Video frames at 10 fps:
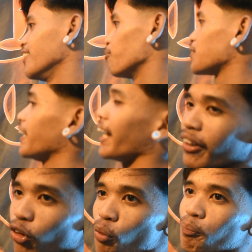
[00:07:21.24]
Basta na
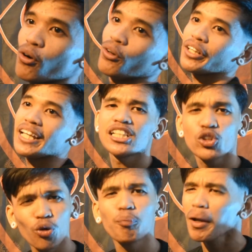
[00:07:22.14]
grupo,
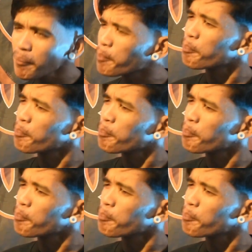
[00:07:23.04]
iso. Pero yung